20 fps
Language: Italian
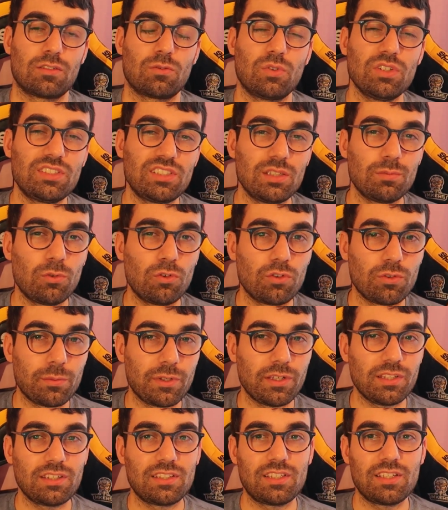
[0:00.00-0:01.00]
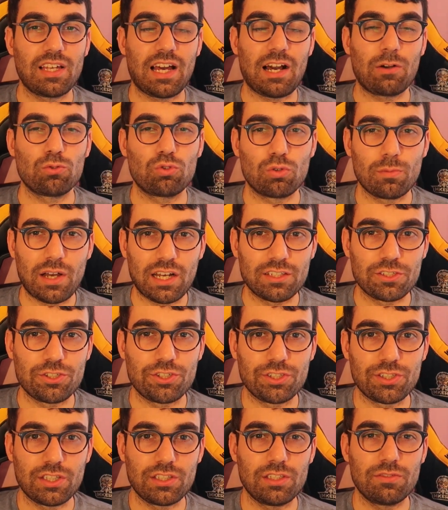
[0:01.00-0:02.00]
Questi movimenti
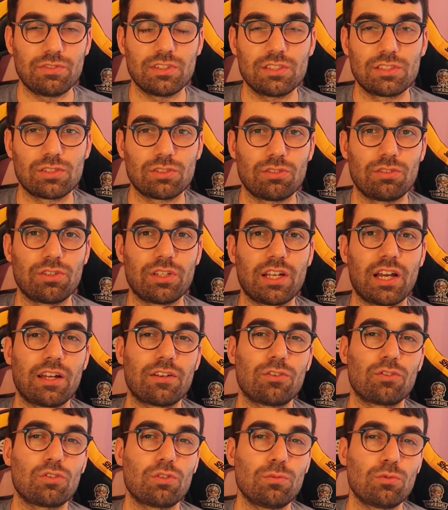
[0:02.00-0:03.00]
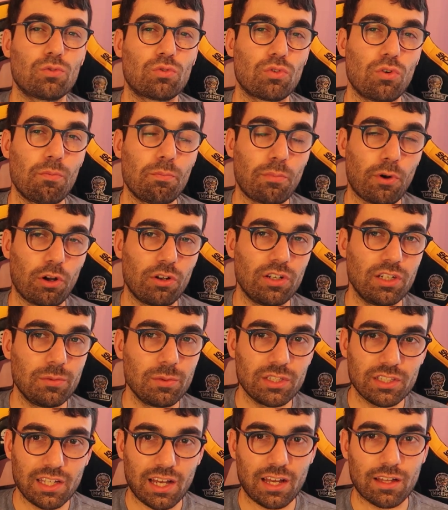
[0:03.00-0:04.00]
automatici dei difensori hanno comunque un po'
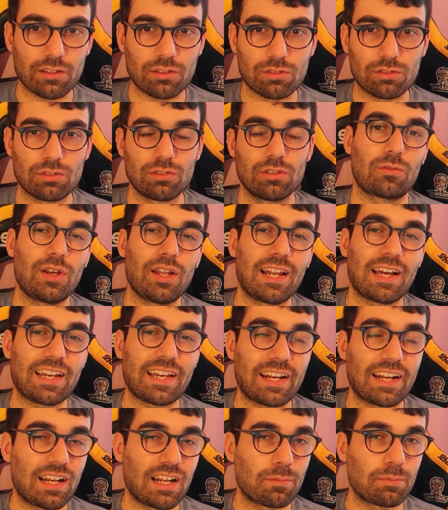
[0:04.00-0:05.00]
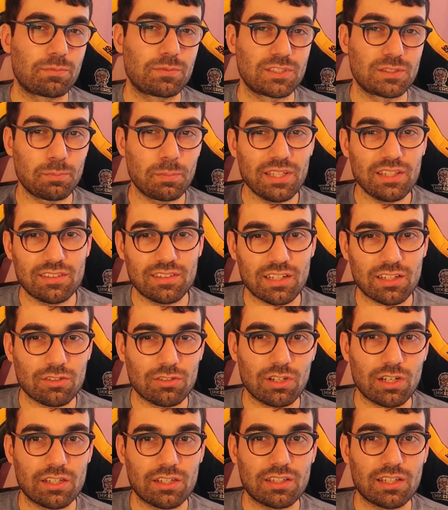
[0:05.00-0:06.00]
limitato quella che era la
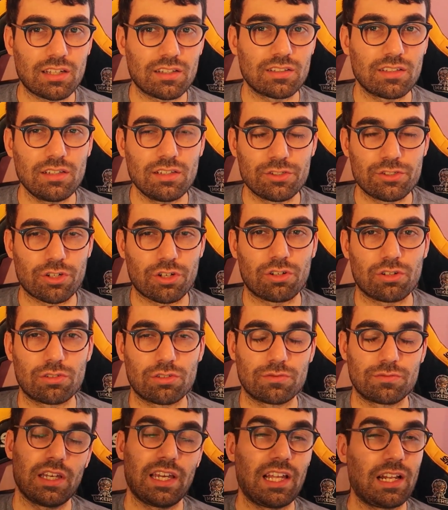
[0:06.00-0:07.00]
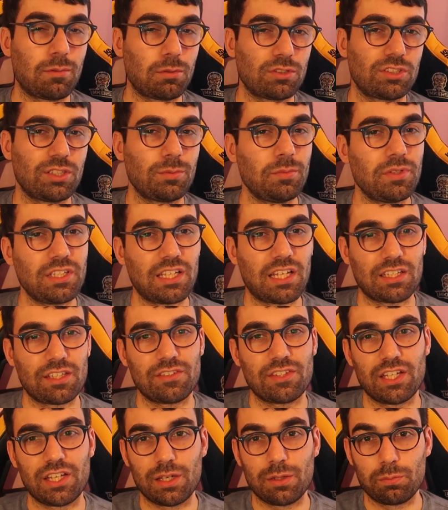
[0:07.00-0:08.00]
spettacolarità del gioco e la possibilità di
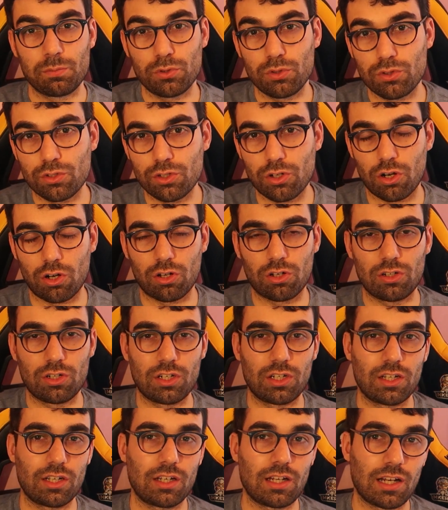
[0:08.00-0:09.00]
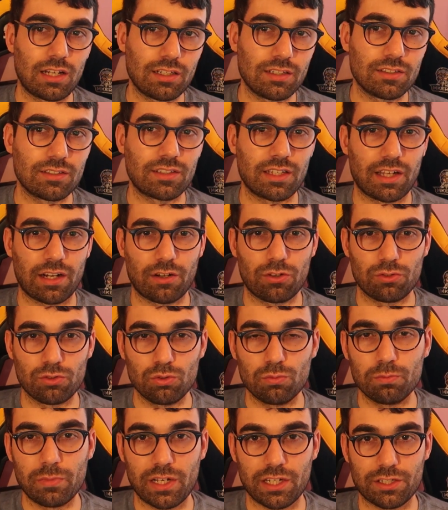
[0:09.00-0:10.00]
vedere più gol all'interno di
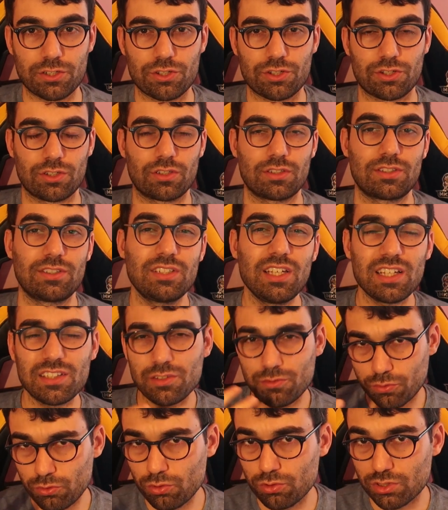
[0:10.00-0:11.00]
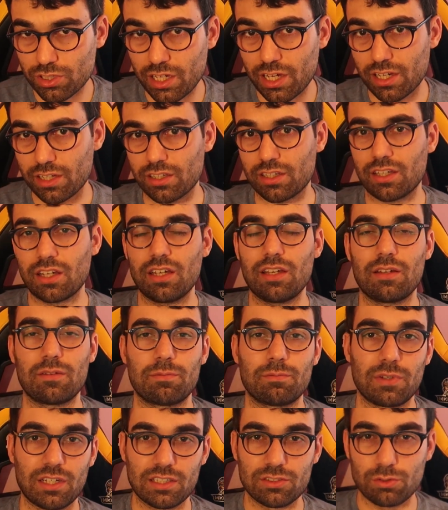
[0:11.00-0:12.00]
un match, sia di foot anche, eh,
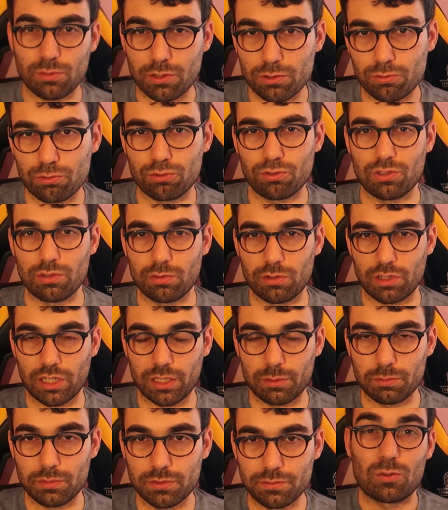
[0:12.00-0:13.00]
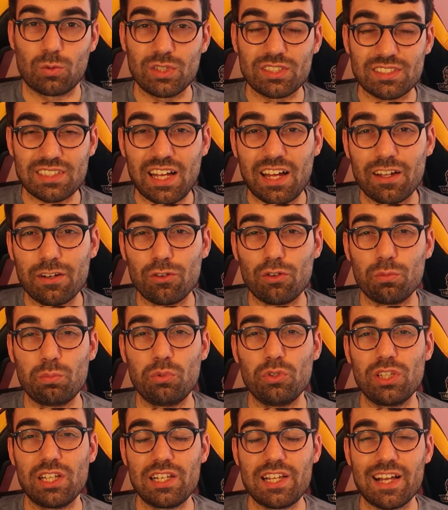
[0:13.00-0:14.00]
ma soprattutto di Pro Club. Quest'anno
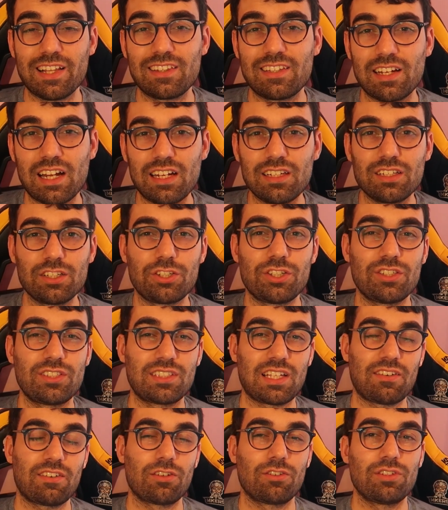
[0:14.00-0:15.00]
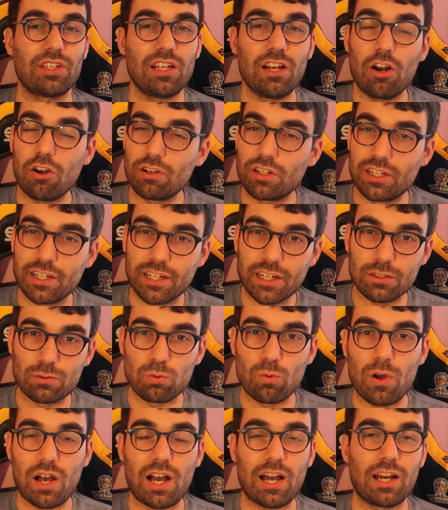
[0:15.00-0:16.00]
più degli altri anni ci stavano dei lock
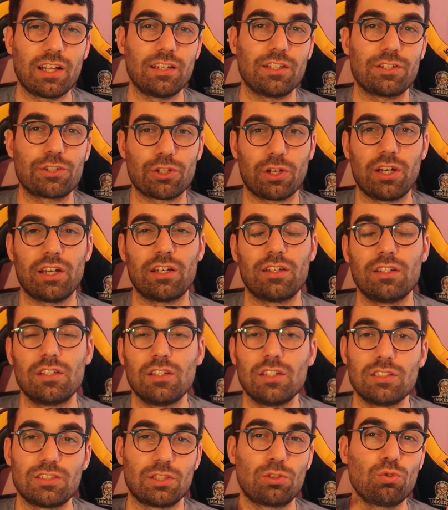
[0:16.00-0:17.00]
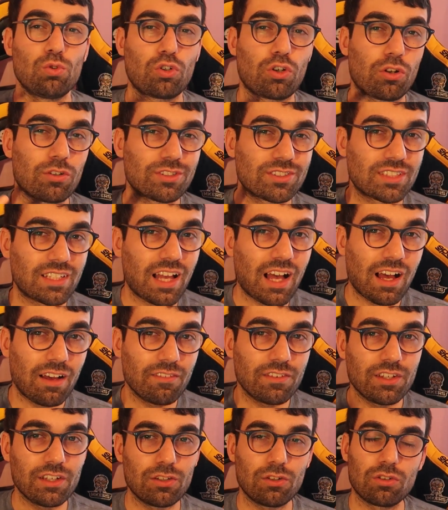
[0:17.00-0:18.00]
casuali, cioè se tu
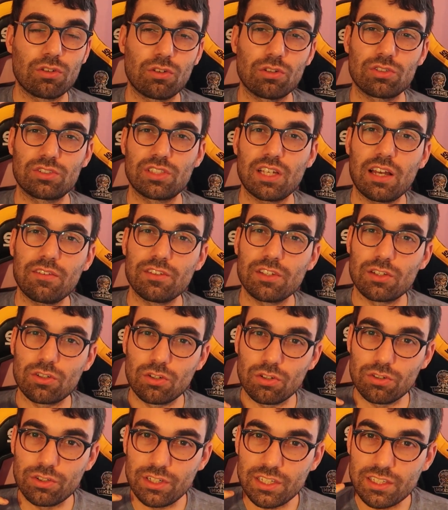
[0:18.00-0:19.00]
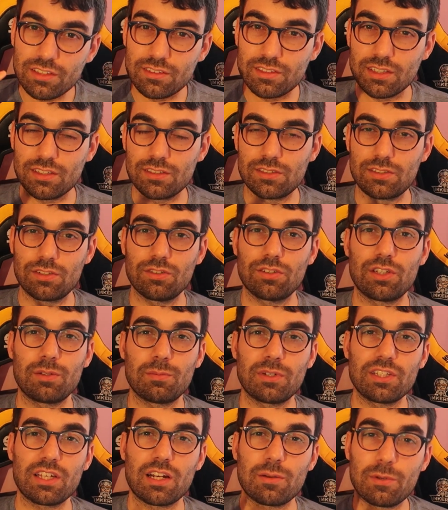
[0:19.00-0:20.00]
crossavi, non crossavi con l'intenzione in
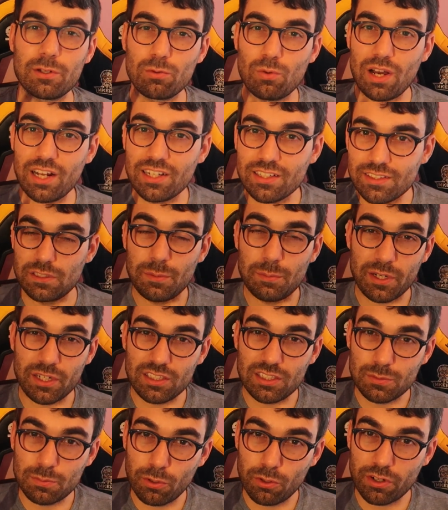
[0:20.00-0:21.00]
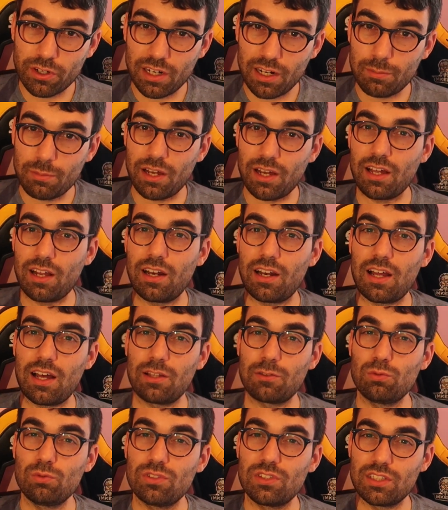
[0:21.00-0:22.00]
maniera manuale di predisporre la palla
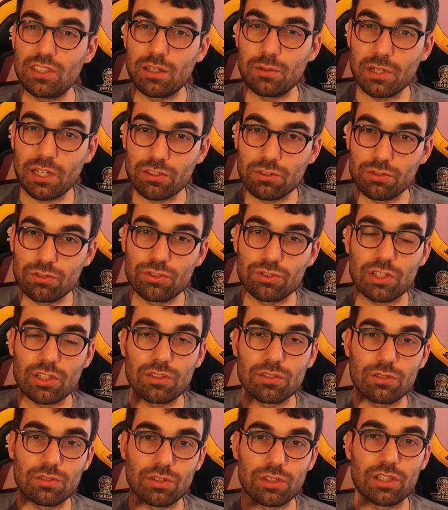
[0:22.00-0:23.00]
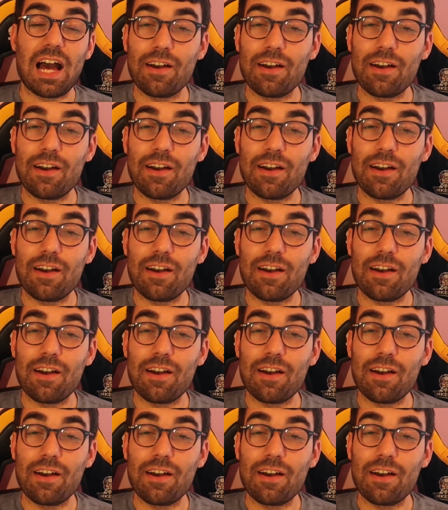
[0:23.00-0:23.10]
ad un determinato giocatore.